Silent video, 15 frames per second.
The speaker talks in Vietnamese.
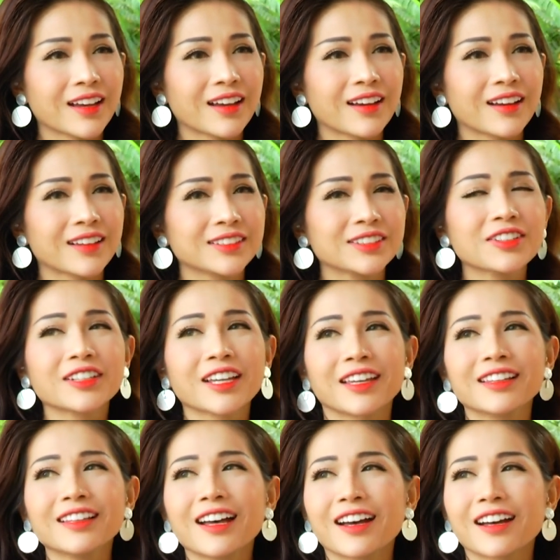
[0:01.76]
À, như
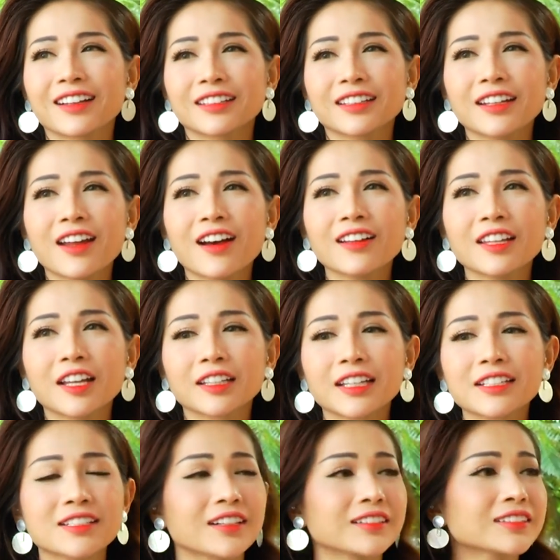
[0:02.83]
nghĩ là cái đó là
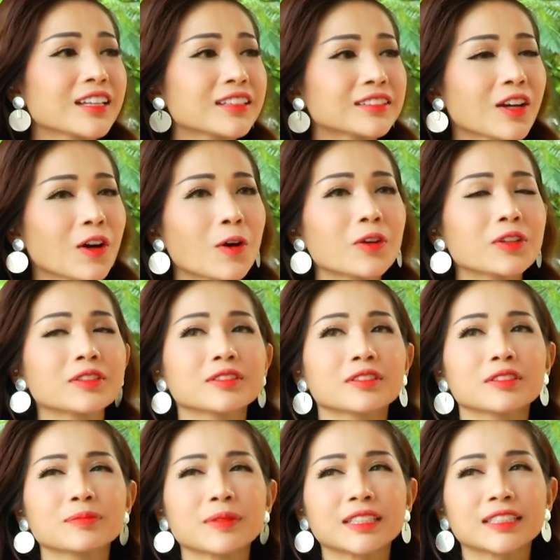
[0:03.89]
cái sở thích thôi
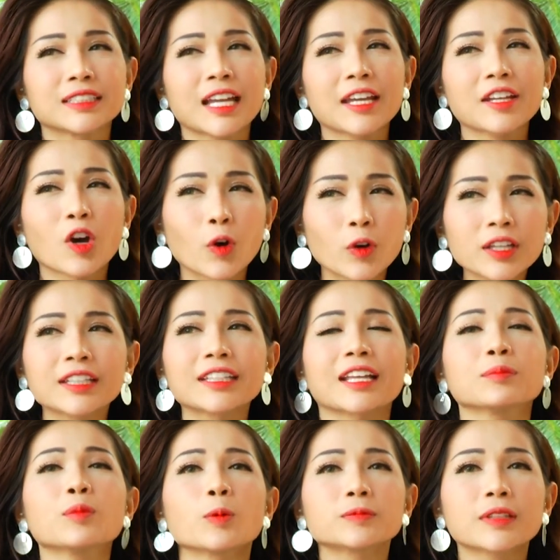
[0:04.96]
mình thay đổi hình
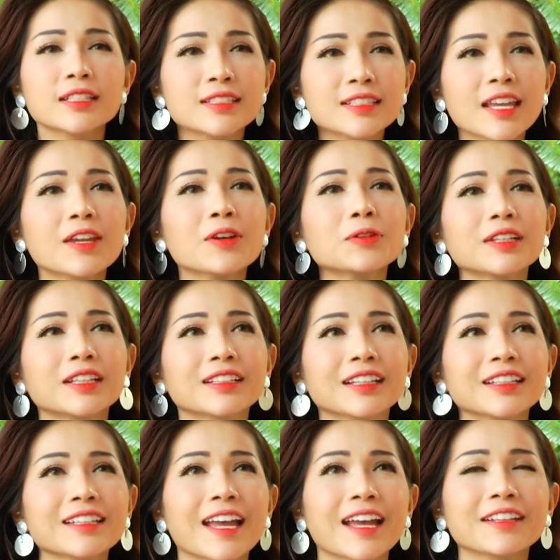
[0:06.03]
ảnh một tí xíu đi
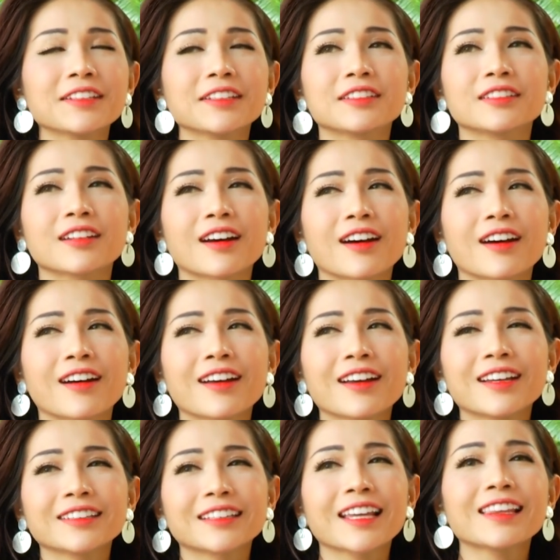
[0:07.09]
khán giả nhìn à,
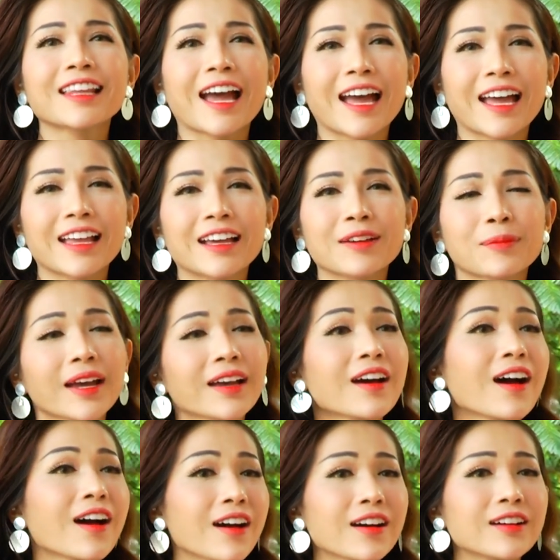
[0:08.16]
thấy lạ mắt
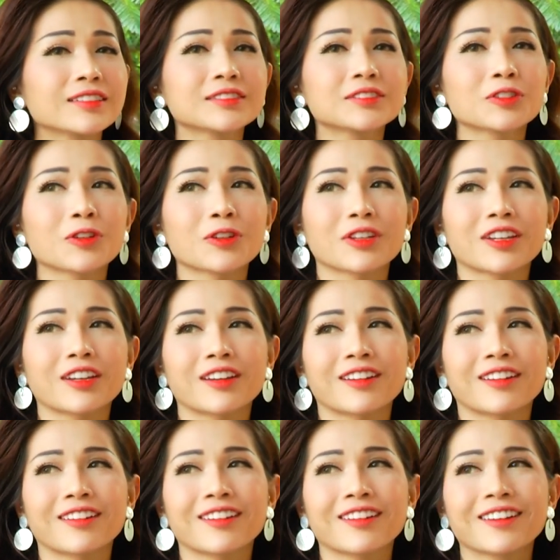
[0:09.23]
hơn rồi
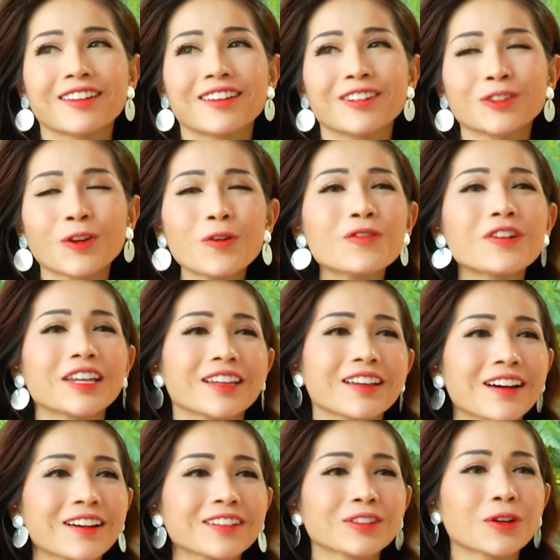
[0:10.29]
à, thú vị
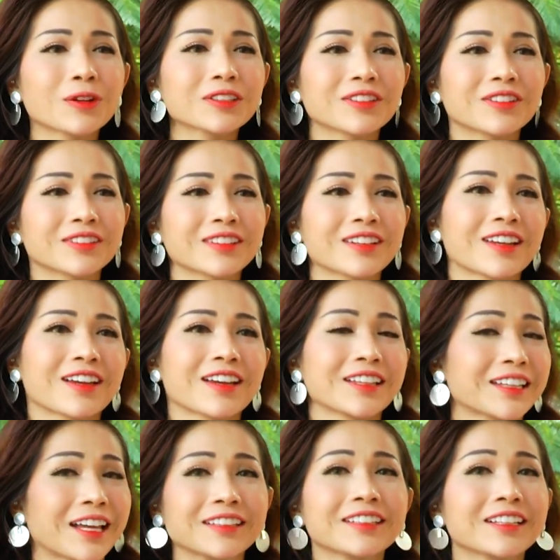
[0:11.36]
hơn thôi còn à,
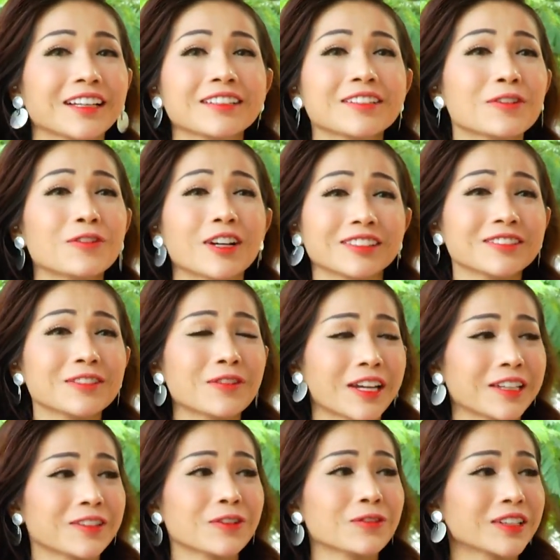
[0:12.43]
hình ảnh thì cả như vẫn như
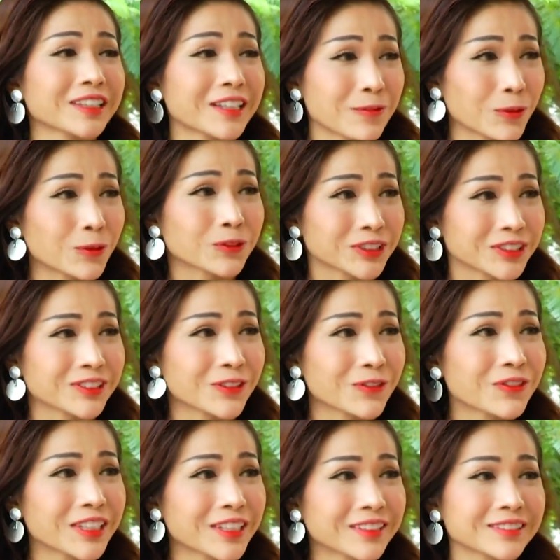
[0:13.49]
vậy thôi vẫn là một người
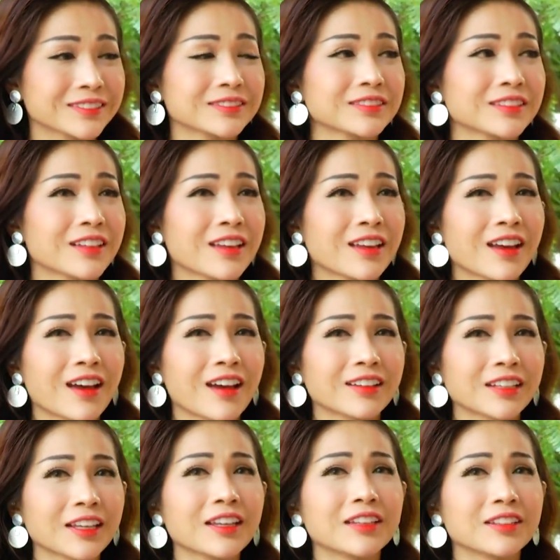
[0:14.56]
diễn viên
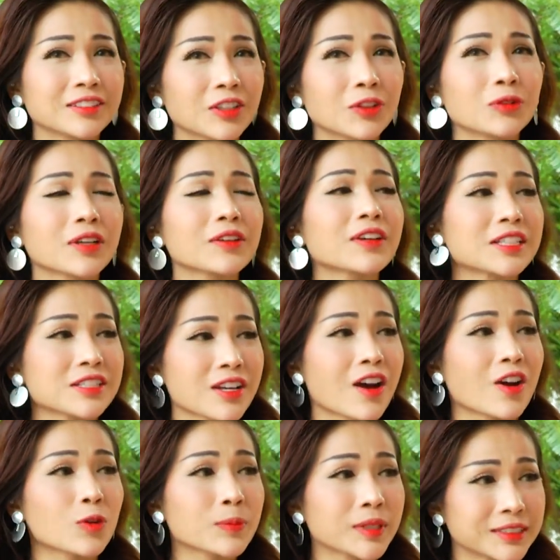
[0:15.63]
thể hiện nhiều cái vai
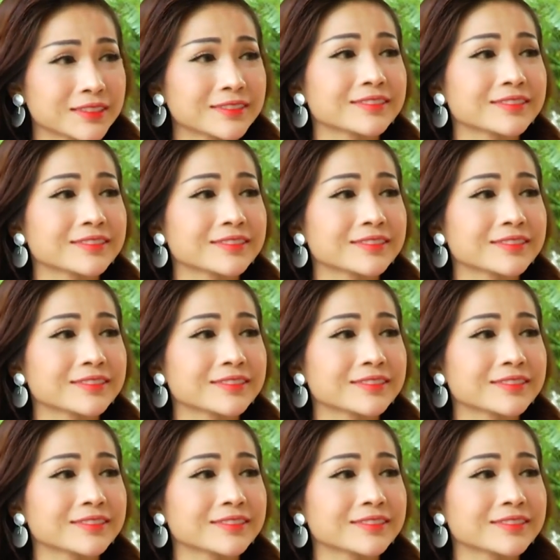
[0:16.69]
trò của mình